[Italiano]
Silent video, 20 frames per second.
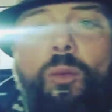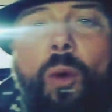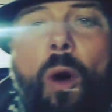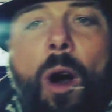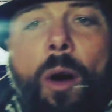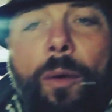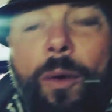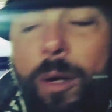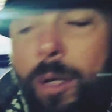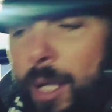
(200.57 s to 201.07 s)

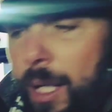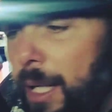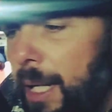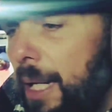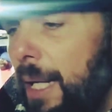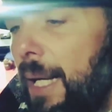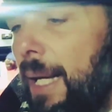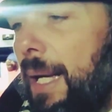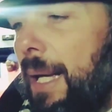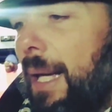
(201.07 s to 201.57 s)
nuovo.
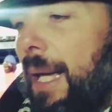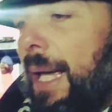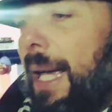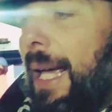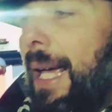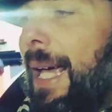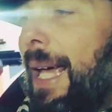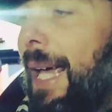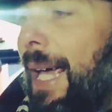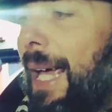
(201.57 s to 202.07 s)

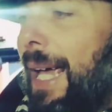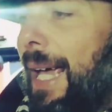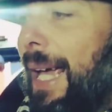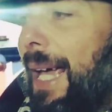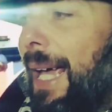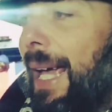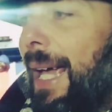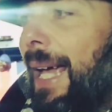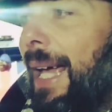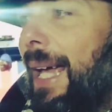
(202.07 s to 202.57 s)

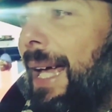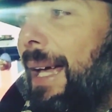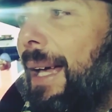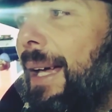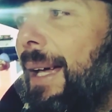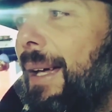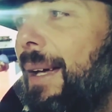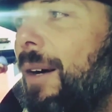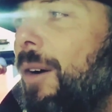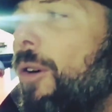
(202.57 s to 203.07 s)

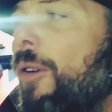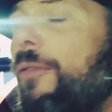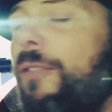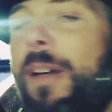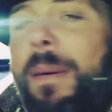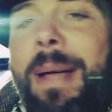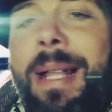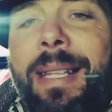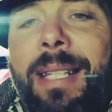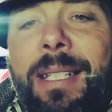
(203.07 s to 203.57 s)
Eh,
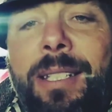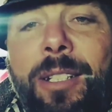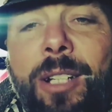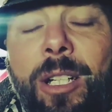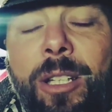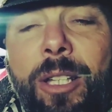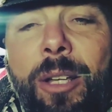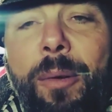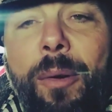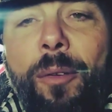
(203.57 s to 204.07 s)
ovviamente se
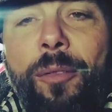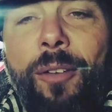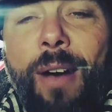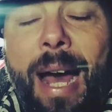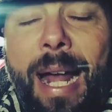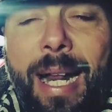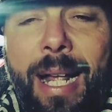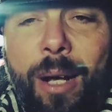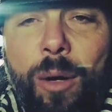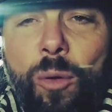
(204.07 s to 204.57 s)
no devo
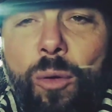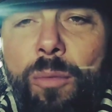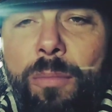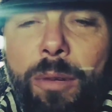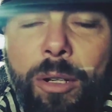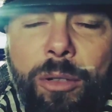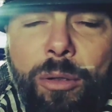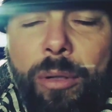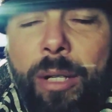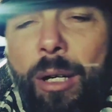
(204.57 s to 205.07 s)
fare un
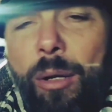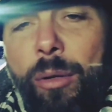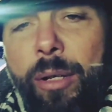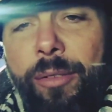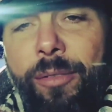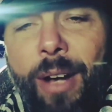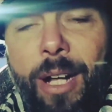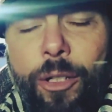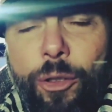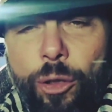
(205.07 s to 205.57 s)
motore lo
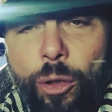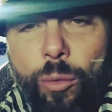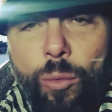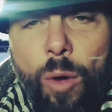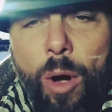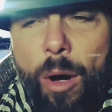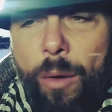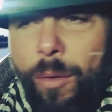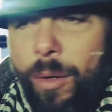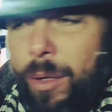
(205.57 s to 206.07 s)
rifaccio
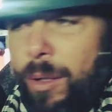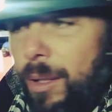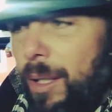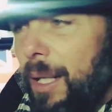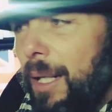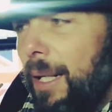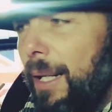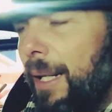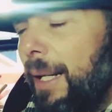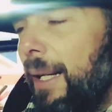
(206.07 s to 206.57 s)
nuovo
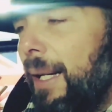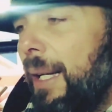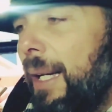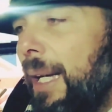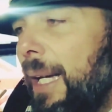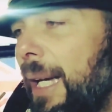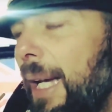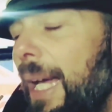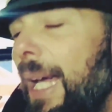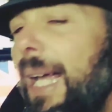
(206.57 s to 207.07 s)

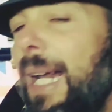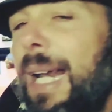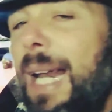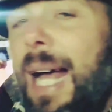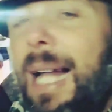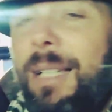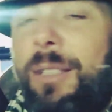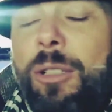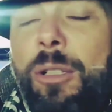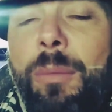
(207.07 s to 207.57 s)
e
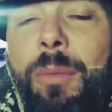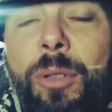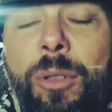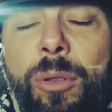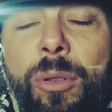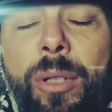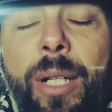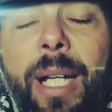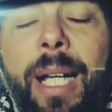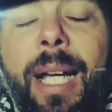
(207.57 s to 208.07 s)
l'altro
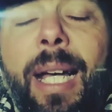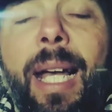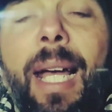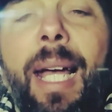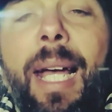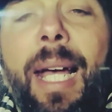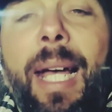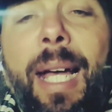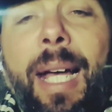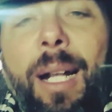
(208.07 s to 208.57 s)
motore
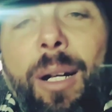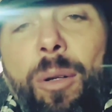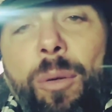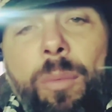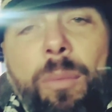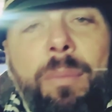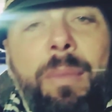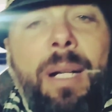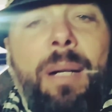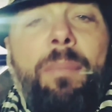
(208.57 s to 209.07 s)
eh, lo,
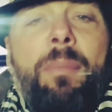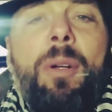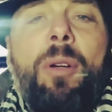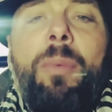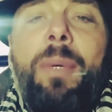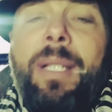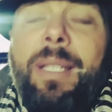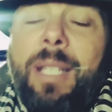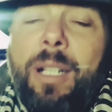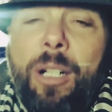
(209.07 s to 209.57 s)
me, me, lo
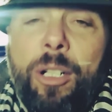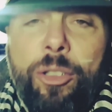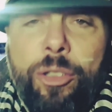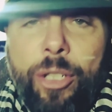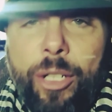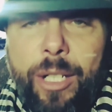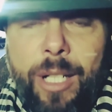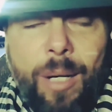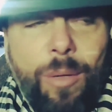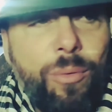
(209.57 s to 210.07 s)
metterò a
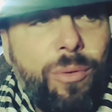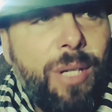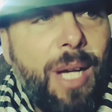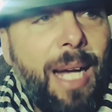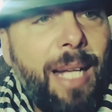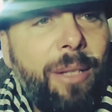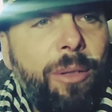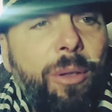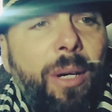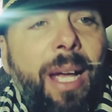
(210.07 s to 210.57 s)
cerca
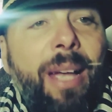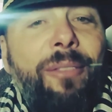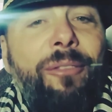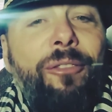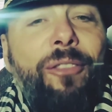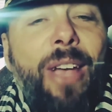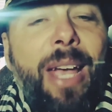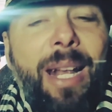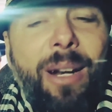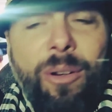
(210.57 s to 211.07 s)
usato. È
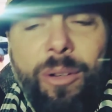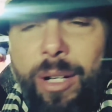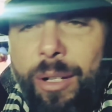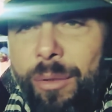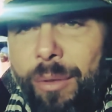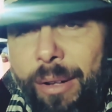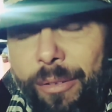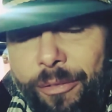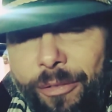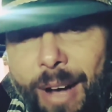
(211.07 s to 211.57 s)
vero che
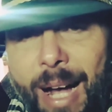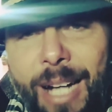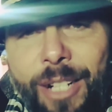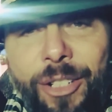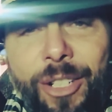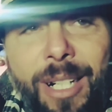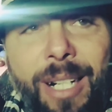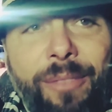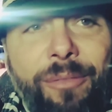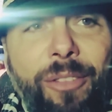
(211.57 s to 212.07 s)
non è
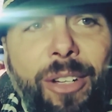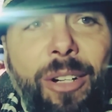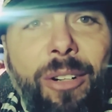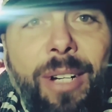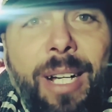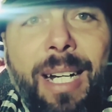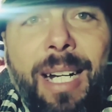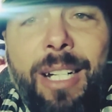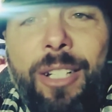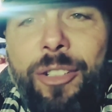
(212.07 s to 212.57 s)
facile, è vero
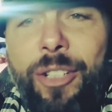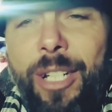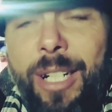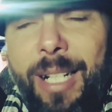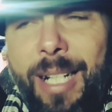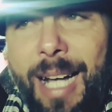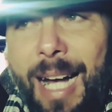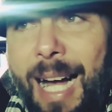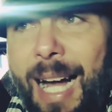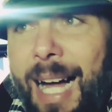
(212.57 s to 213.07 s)
che è una
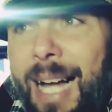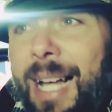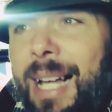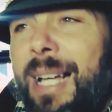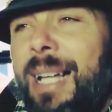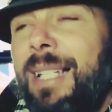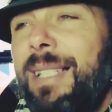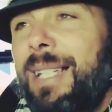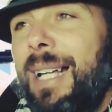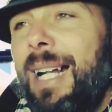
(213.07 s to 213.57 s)
ricerca,
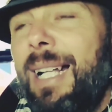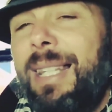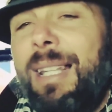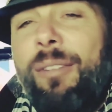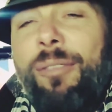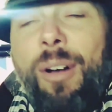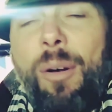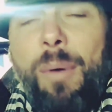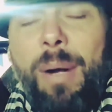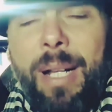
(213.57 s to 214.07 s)
sarà da
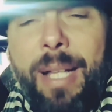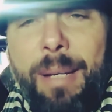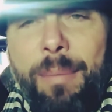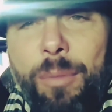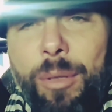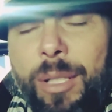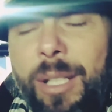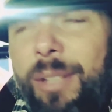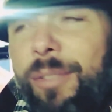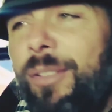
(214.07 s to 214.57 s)
fare qualche
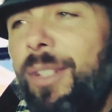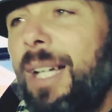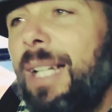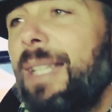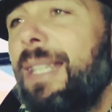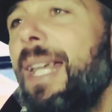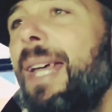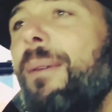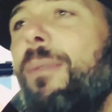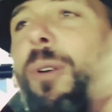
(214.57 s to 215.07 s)
modifica,
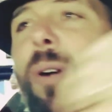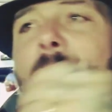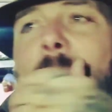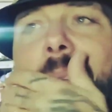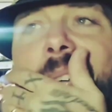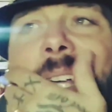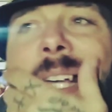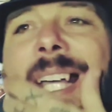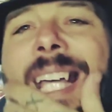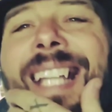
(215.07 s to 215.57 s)
devo
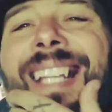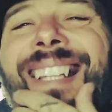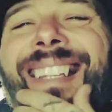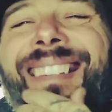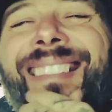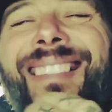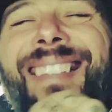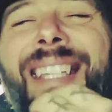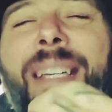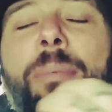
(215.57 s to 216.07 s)
capire che
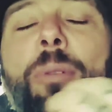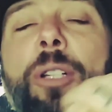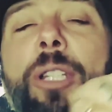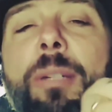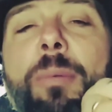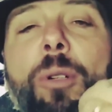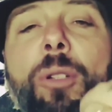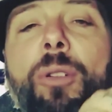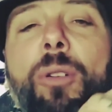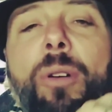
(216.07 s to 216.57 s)
tipo
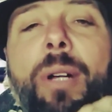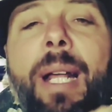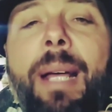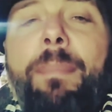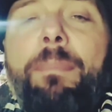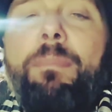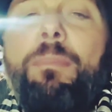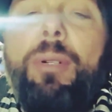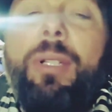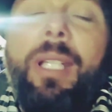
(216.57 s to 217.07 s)
di
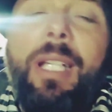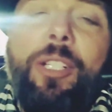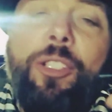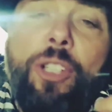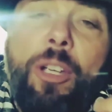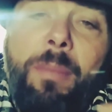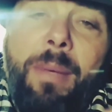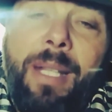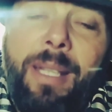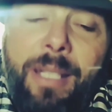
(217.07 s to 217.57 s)
motore
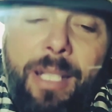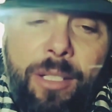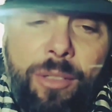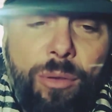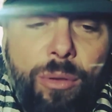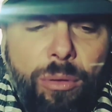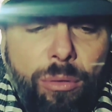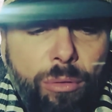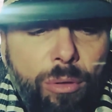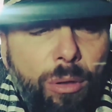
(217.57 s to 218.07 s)
potessi mettere
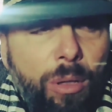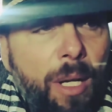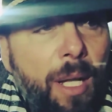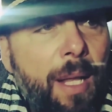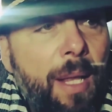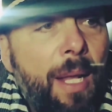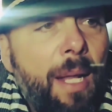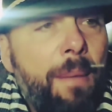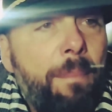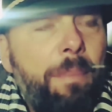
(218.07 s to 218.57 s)
sotto
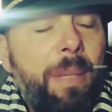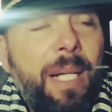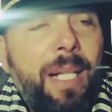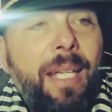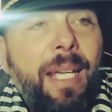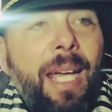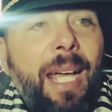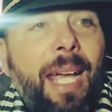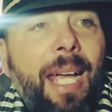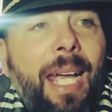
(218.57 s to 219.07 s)

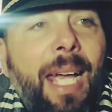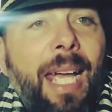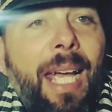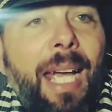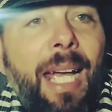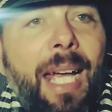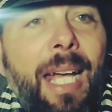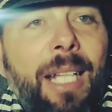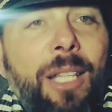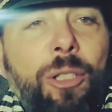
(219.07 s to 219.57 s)
perché
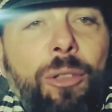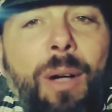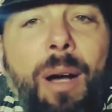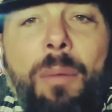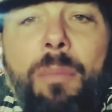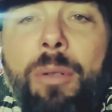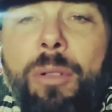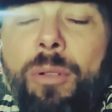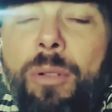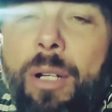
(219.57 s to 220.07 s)
eh, trovare
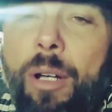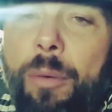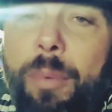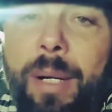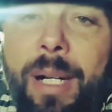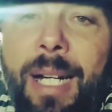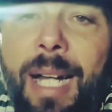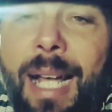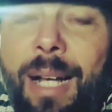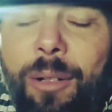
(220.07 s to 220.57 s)
un motore
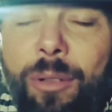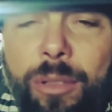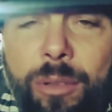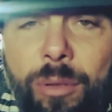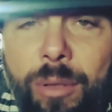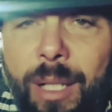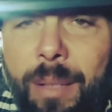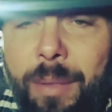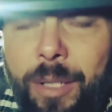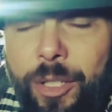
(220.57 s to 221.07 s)
open record
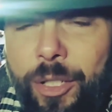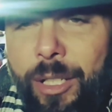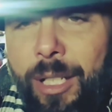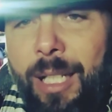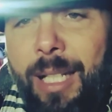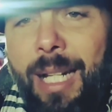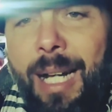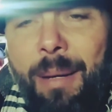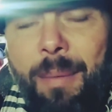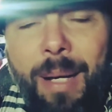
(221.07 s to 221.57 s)
lo capisci da
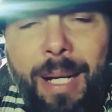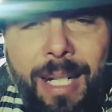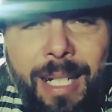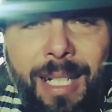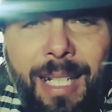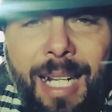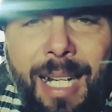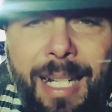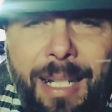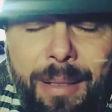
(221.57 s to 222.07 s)
te una
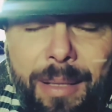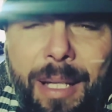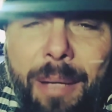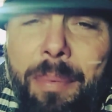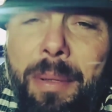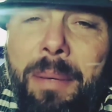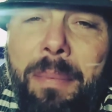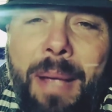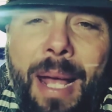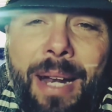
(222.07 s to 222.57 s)
macchina dei, dei
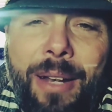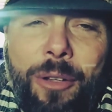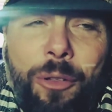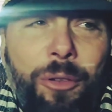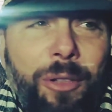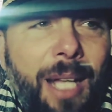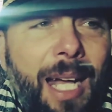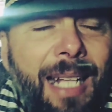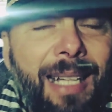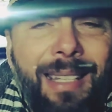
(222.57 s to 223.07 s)
primi anni
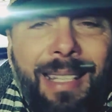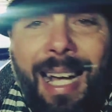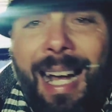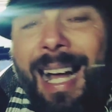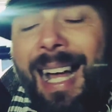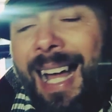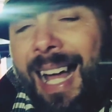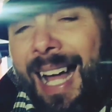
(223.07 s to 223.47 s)
80